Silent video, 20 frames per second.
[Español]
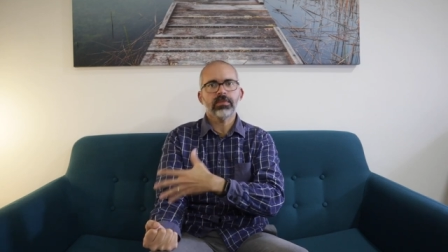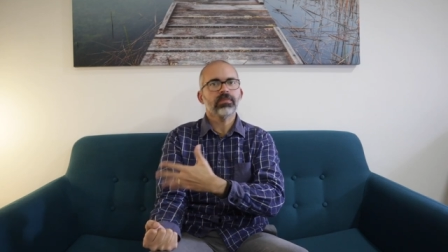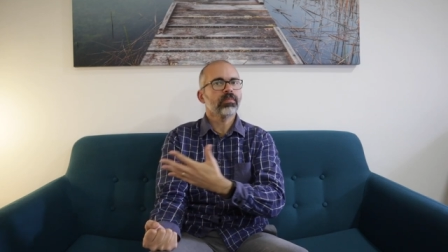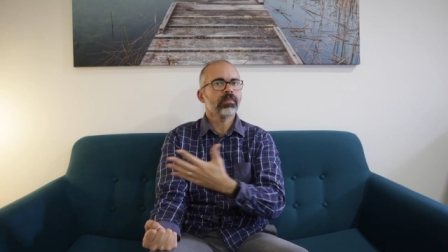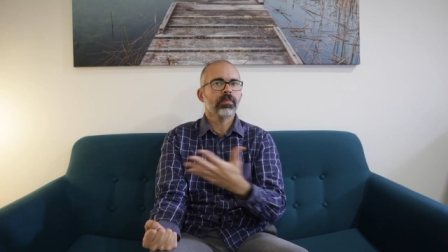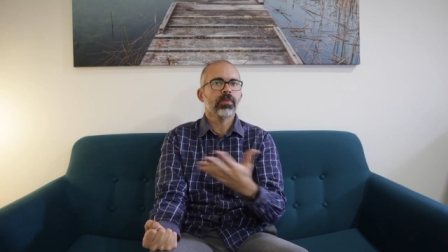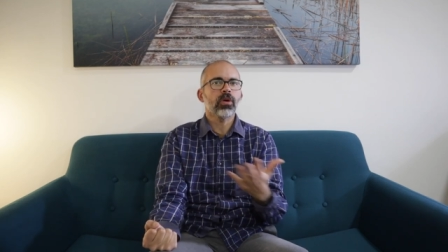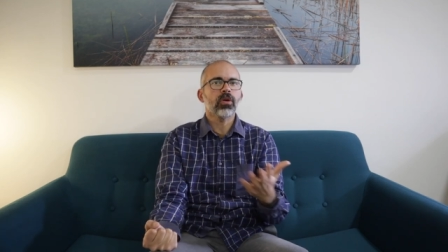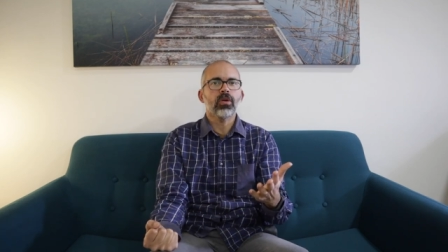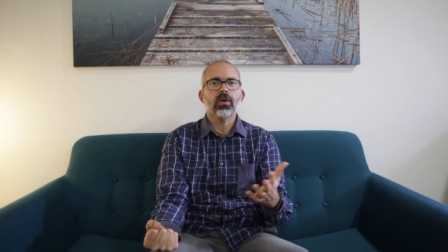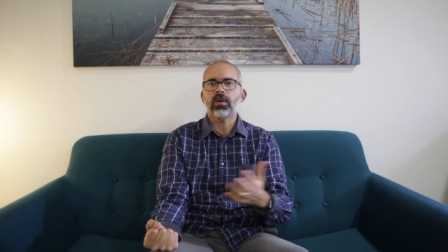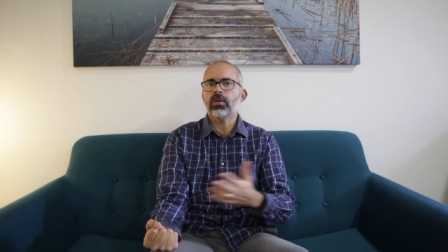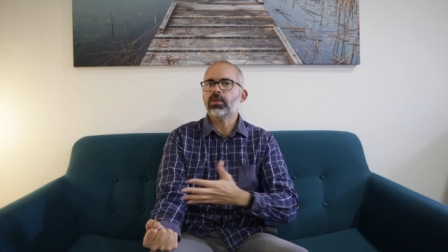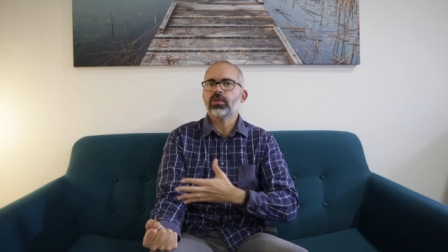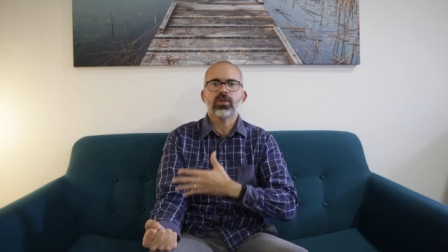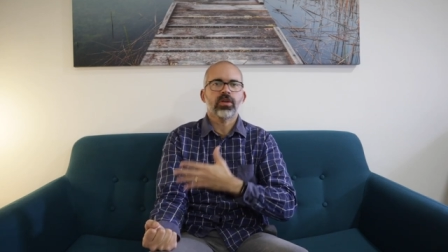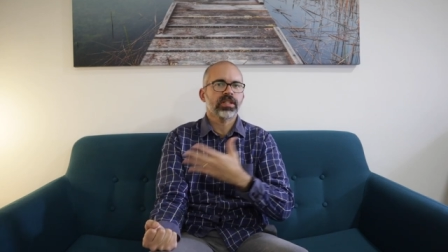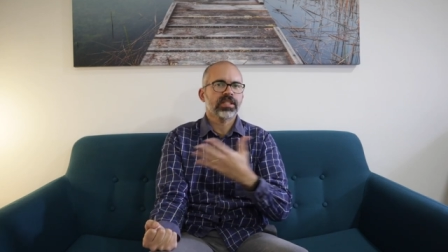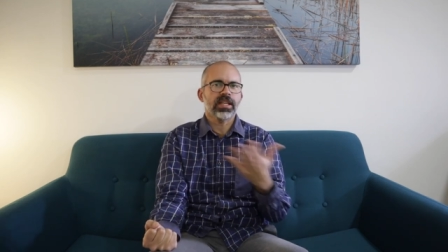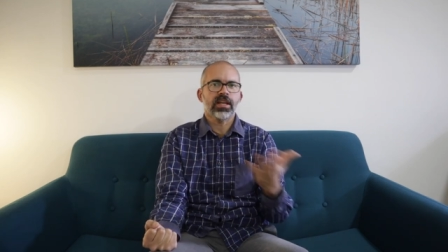un poco,
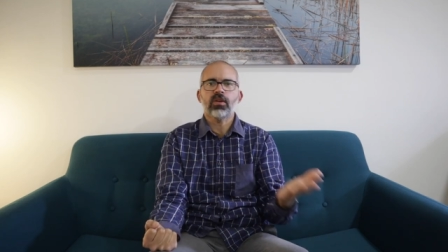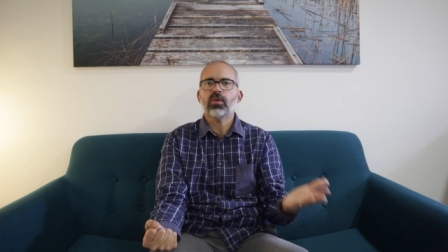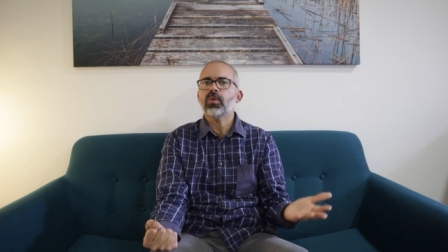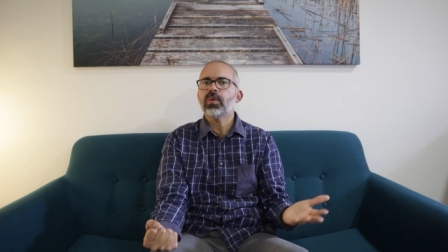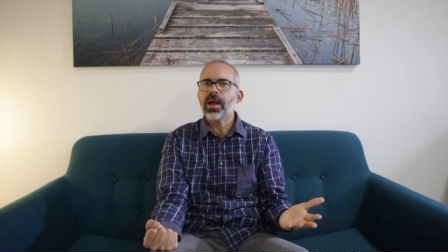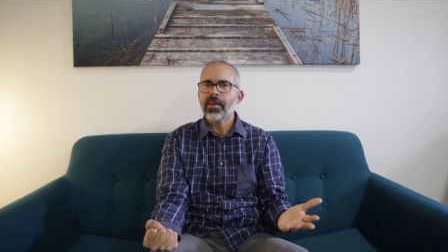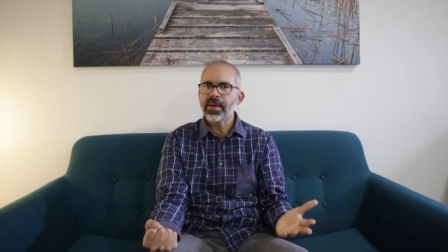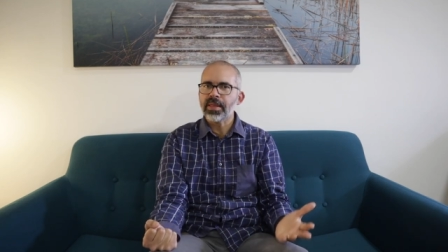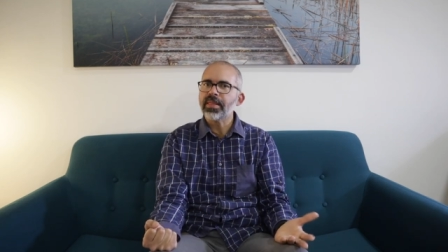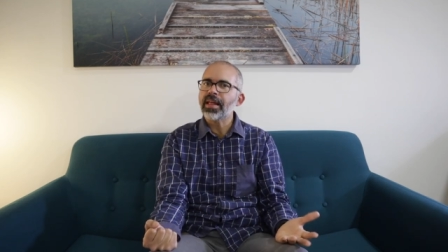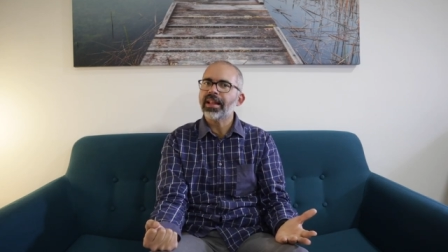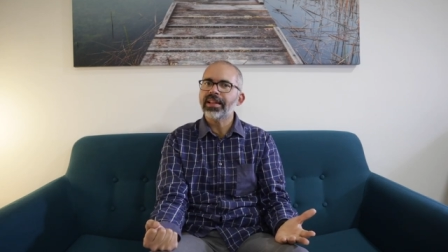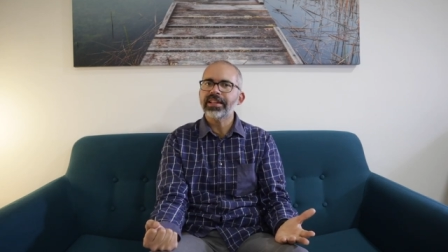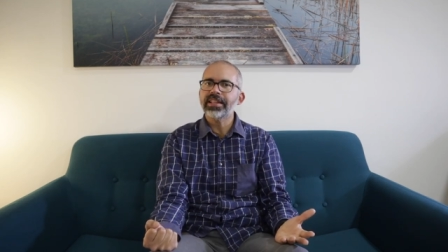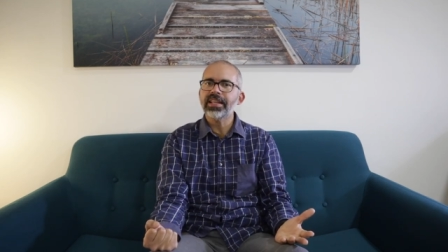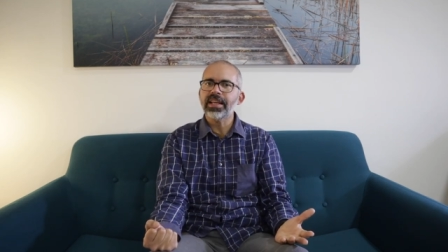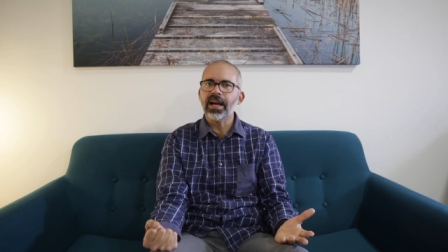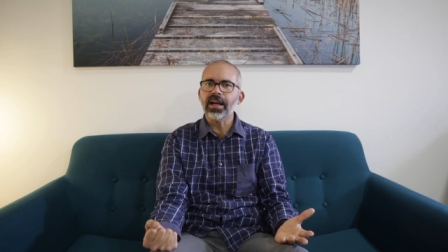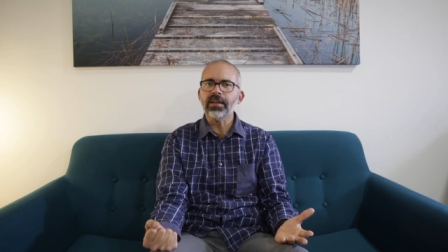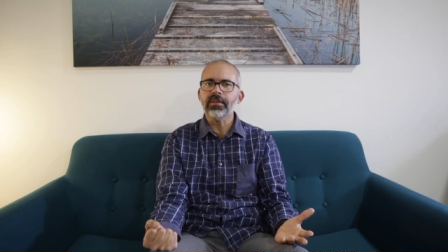yo que sé, una vez al
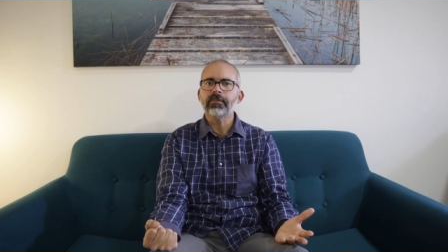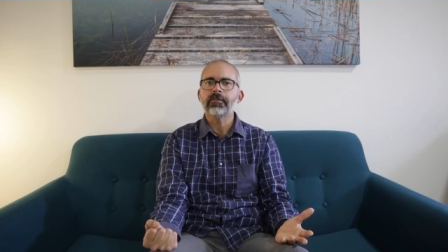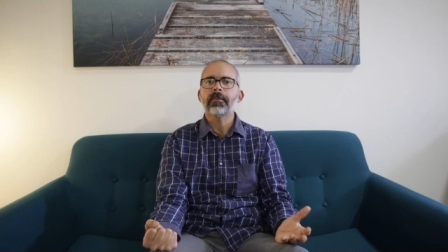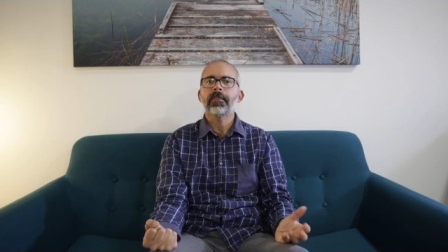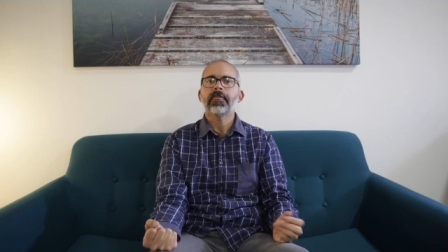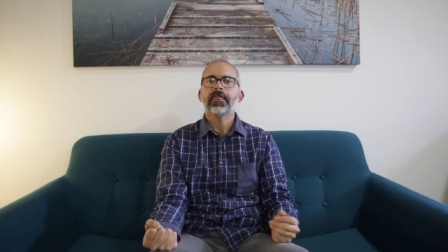día